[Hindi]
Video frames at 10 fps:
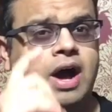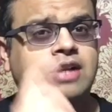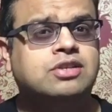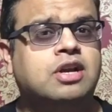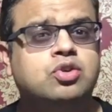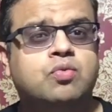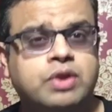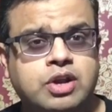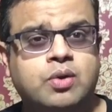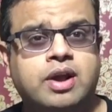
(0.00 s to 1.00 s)
आज का जो
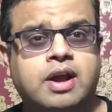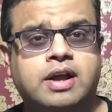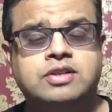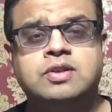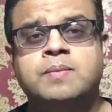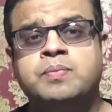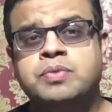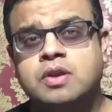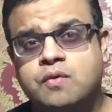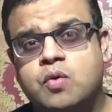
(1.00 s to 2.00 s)
वीडियो है गाइस
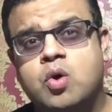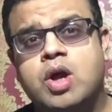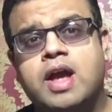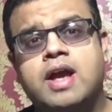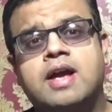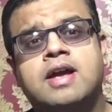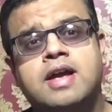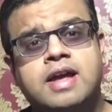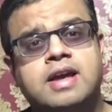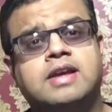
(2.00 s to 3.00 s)
वो है
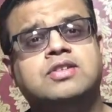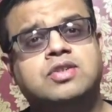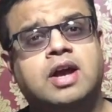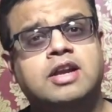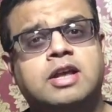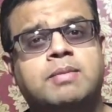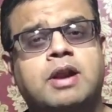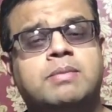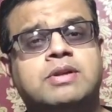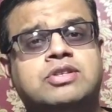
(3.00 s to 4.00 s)
एक इंसान के
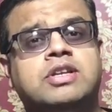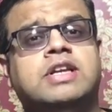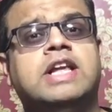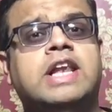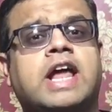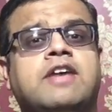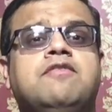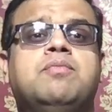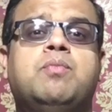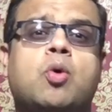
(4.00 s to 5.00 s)
बारे में जिनकी लाइफ
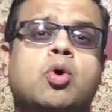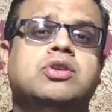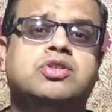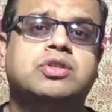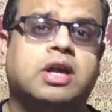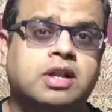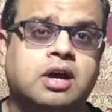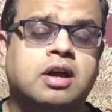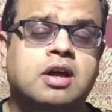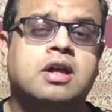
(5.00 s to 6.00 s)
बहुत ज़्यादा
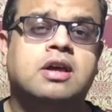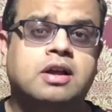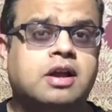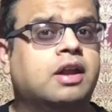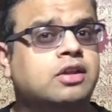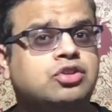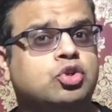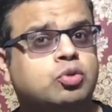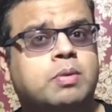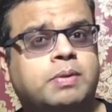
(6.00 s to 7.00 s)
गलत
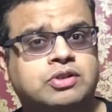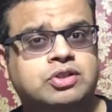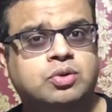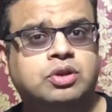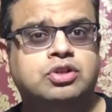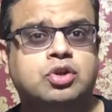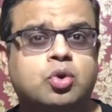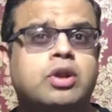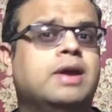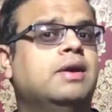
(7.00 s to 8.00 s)
चीज़ों में फंसी हुई थी
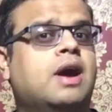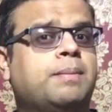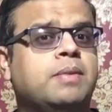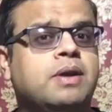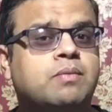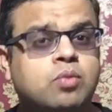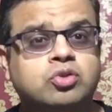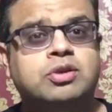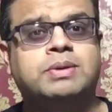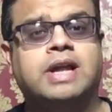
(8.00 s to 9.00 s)
जिन्होंने अपने मुंह
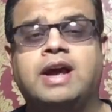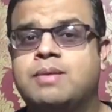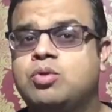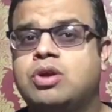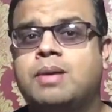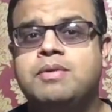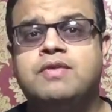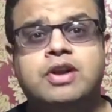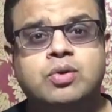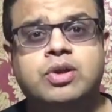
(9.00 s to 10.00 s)
से बताया हम उनका भी वीडियो